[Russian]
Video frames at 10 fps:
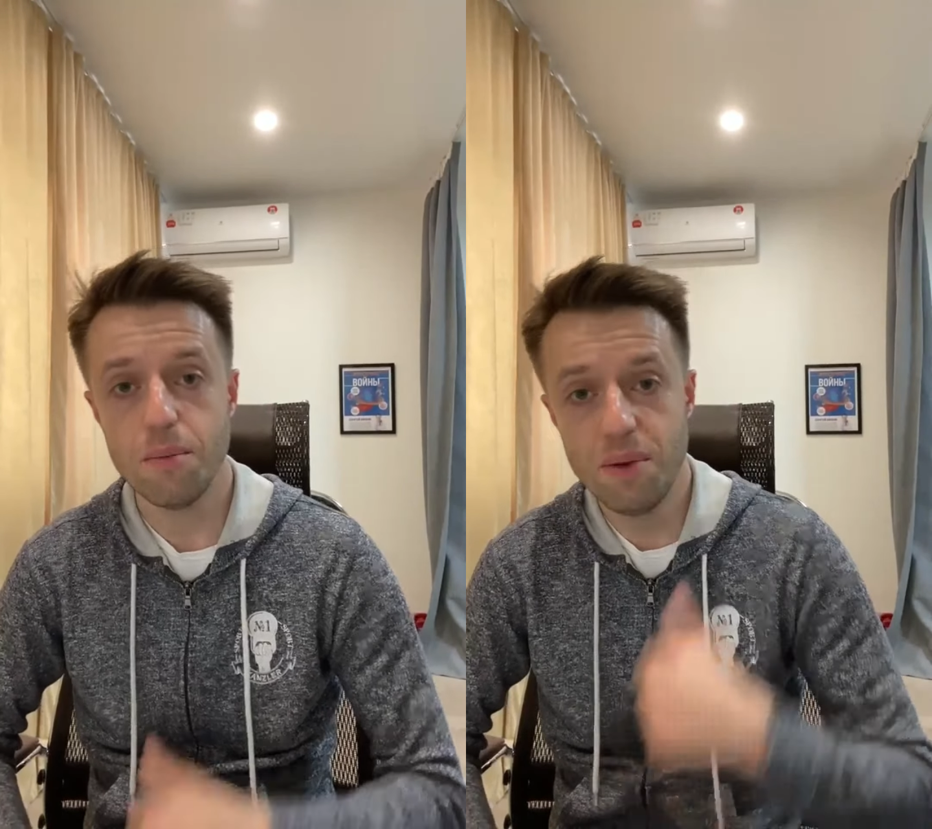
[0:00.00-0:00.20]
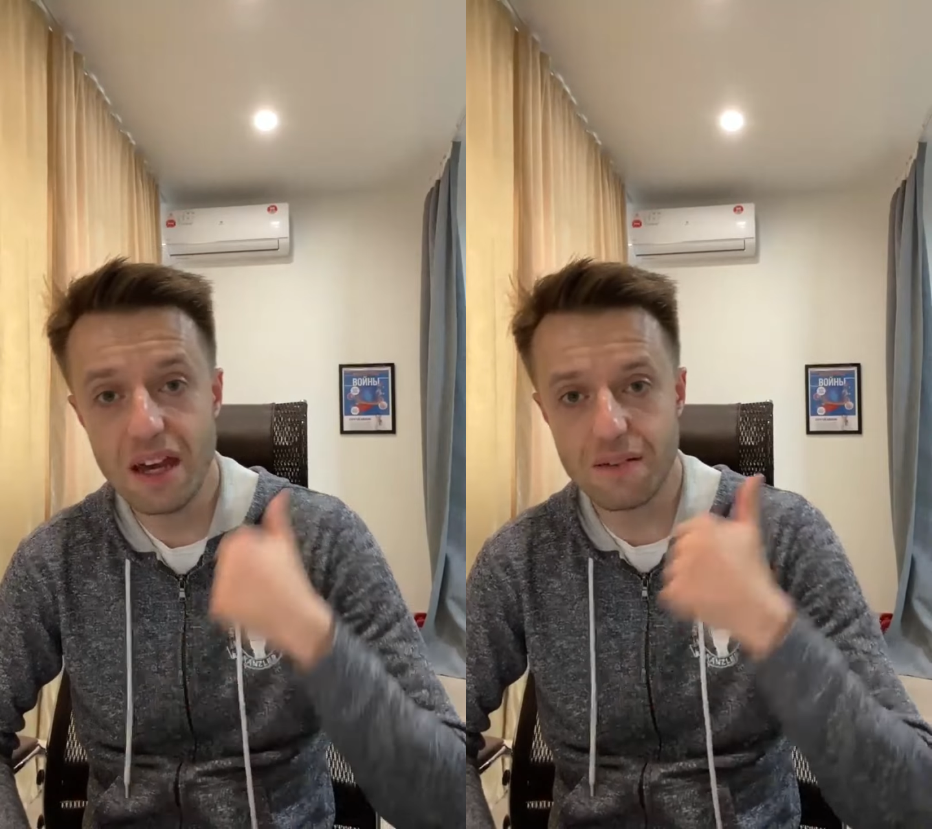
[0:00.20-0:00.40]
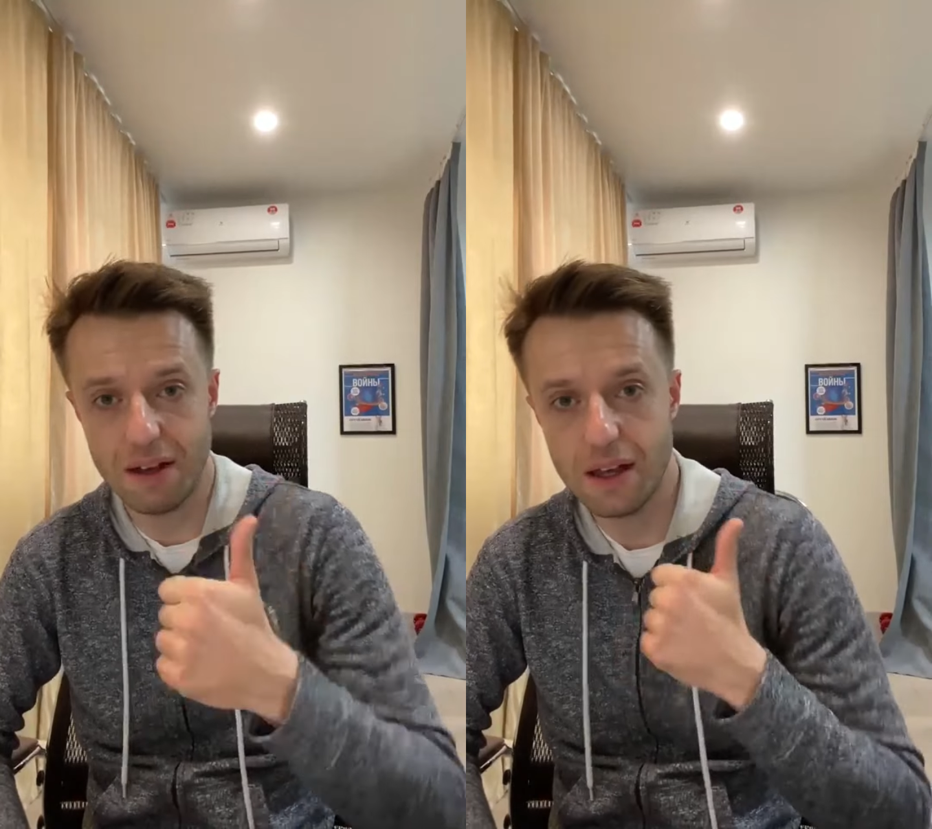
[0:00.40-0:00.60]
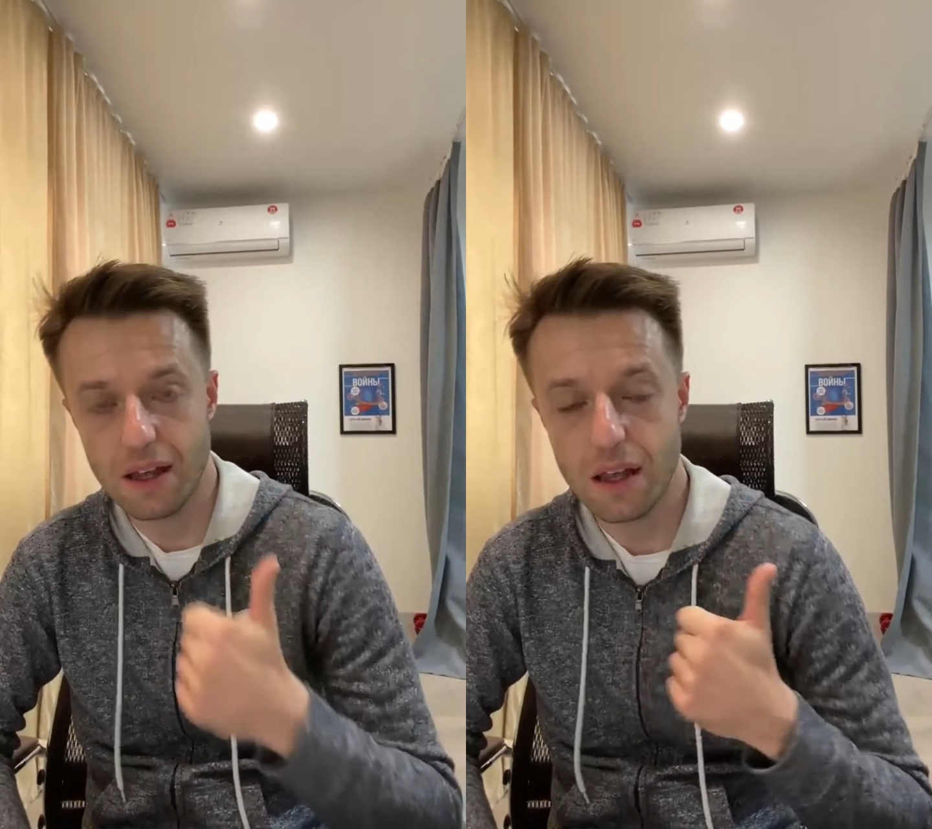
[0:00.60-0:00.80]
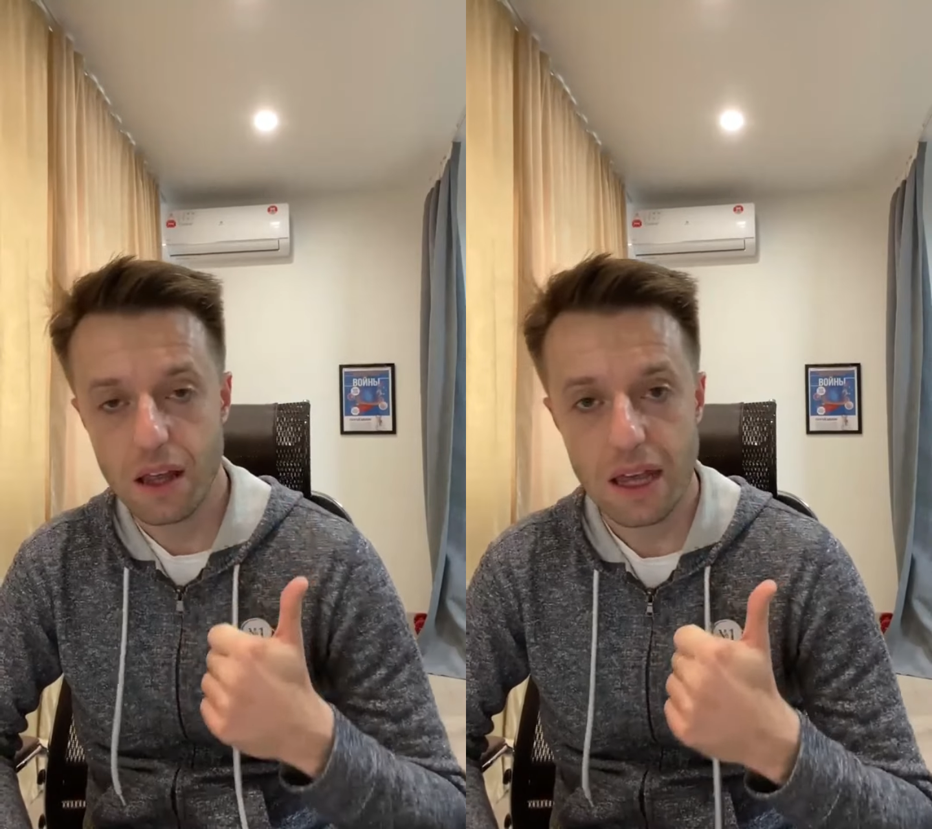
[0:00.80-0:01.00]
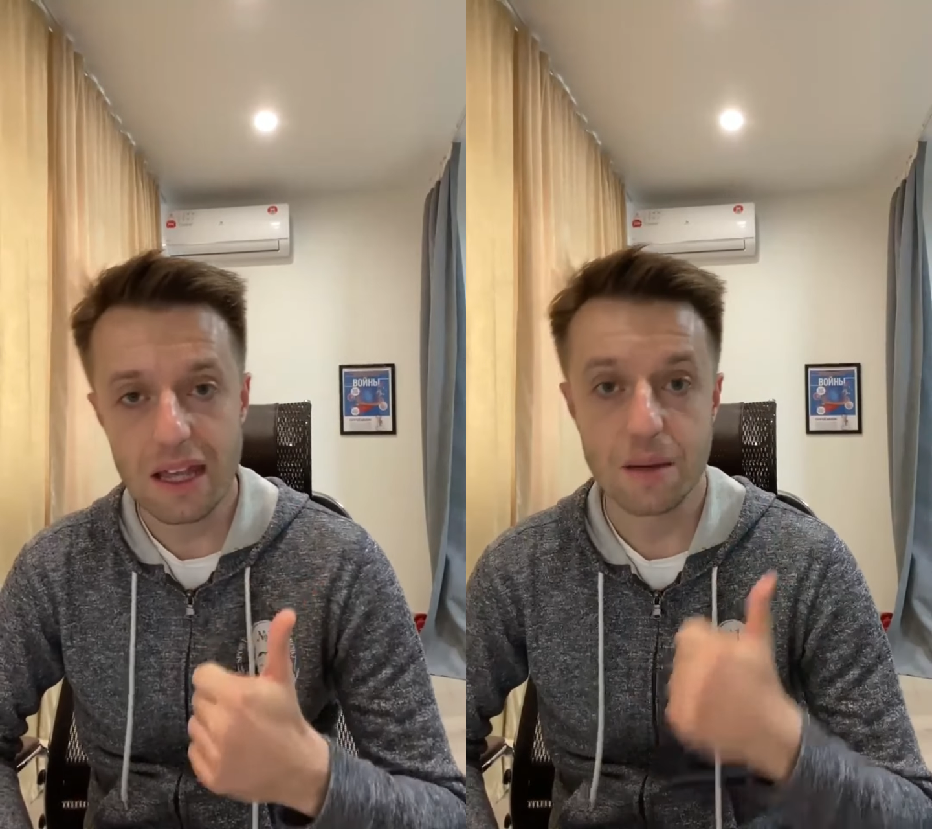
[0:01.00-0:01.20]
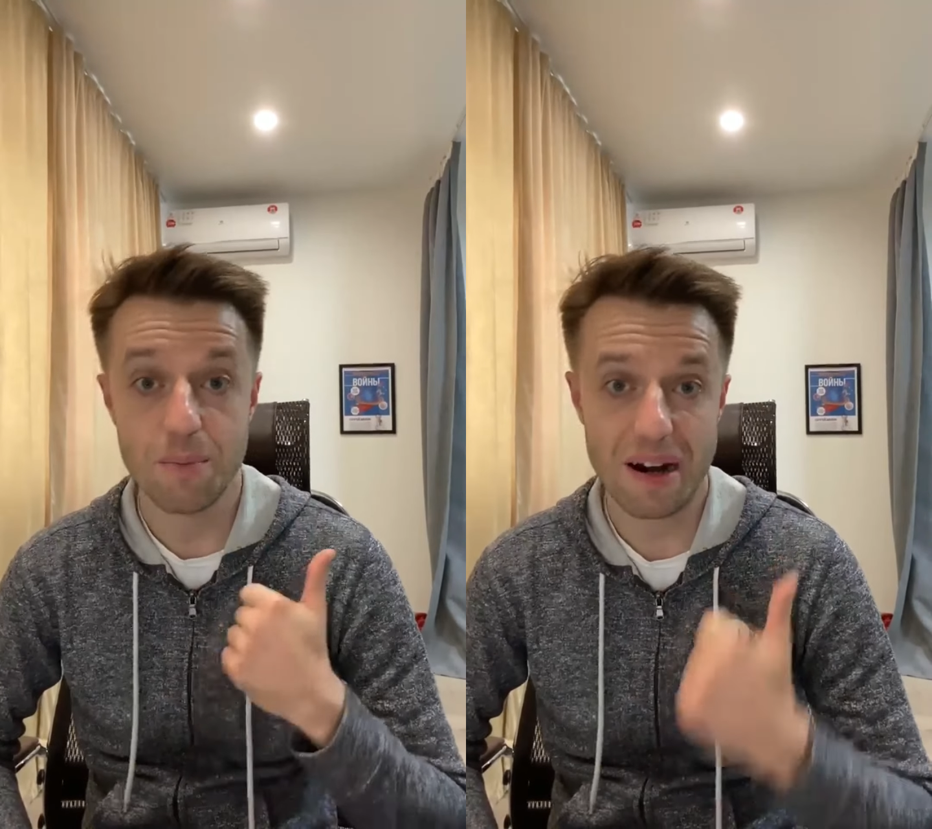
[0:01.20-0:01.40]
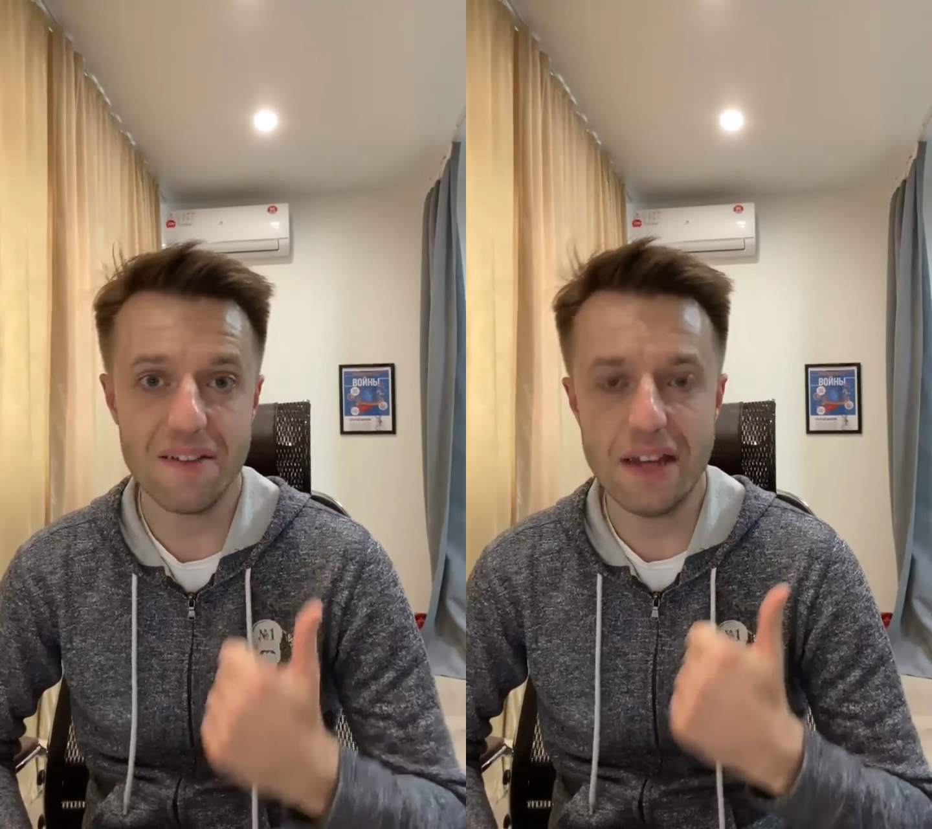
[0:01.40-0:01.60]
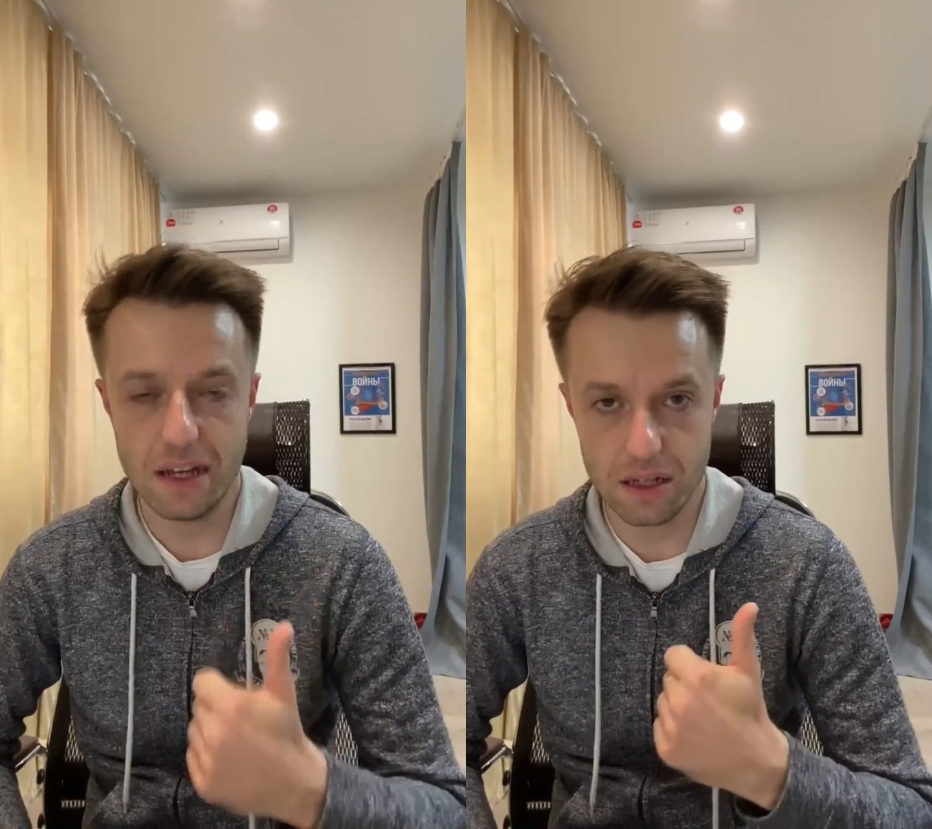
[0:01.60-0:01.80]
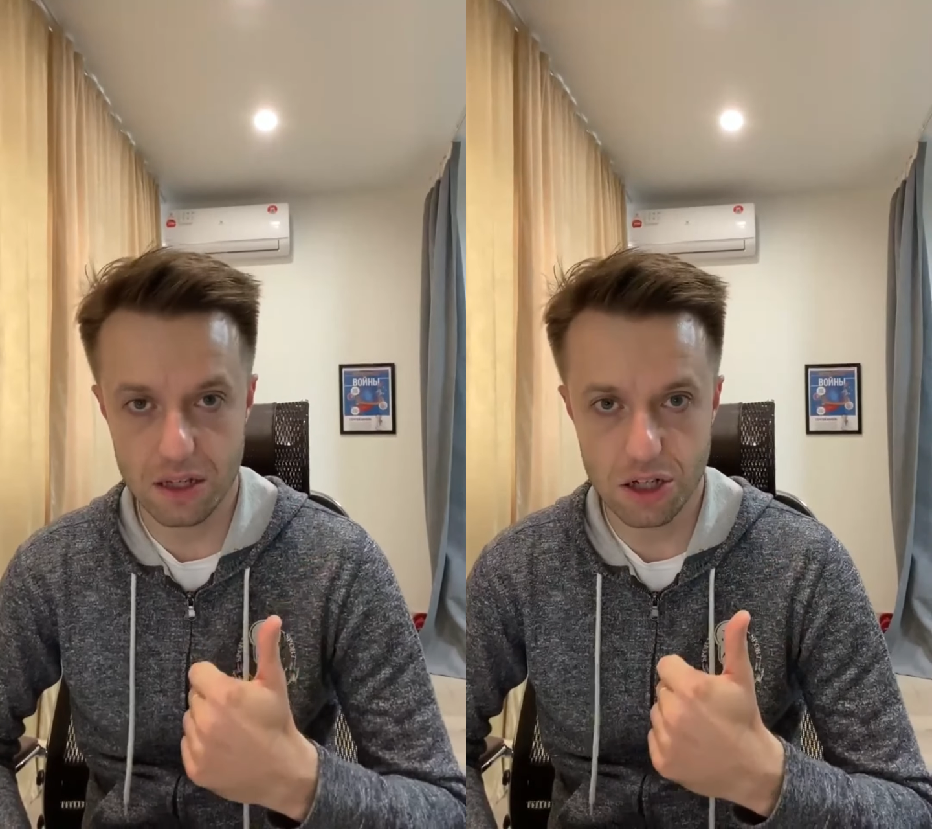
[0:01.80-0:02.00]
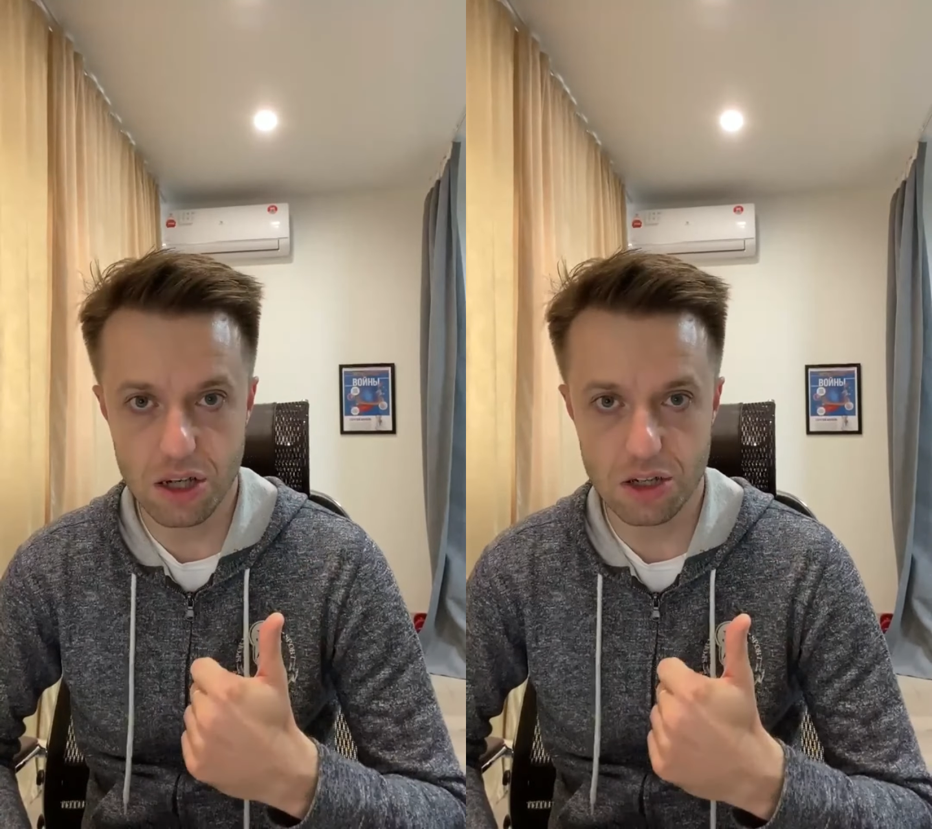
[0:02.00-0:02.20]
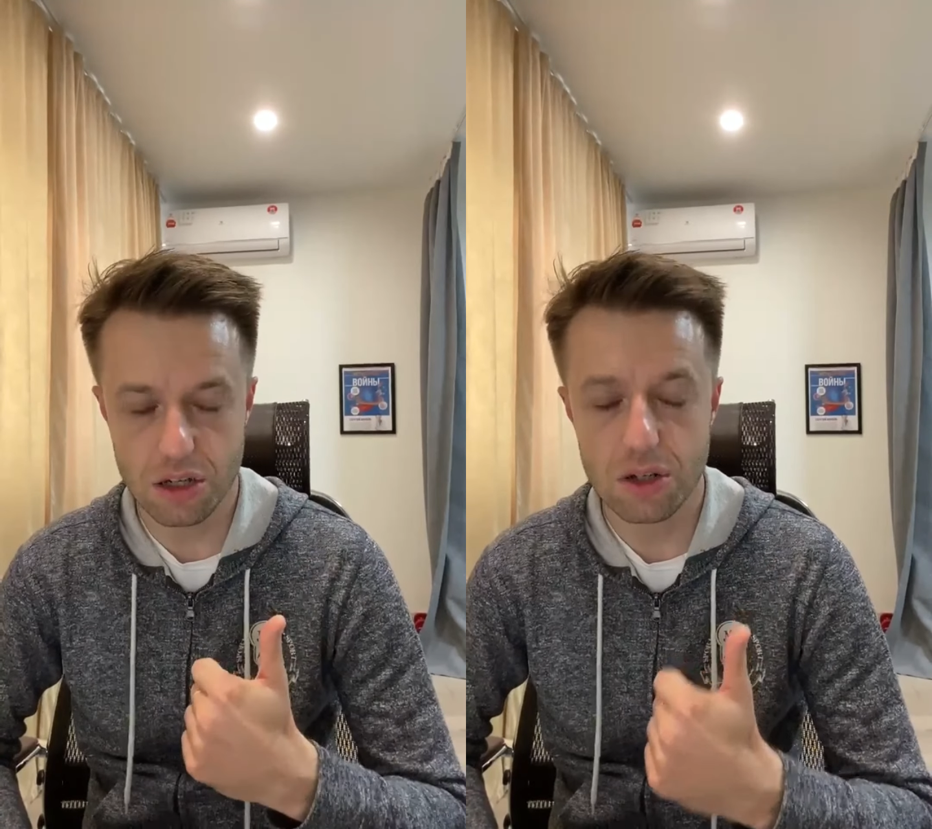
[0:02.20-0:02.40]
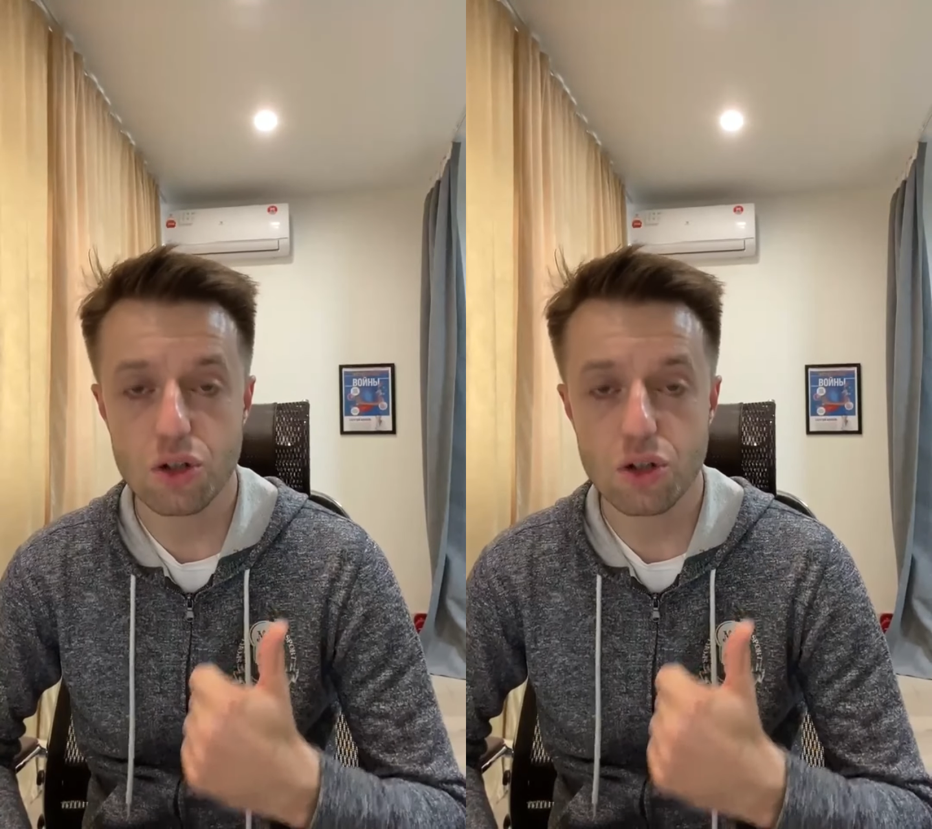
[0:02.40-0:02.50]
первое, это проверить кишечник,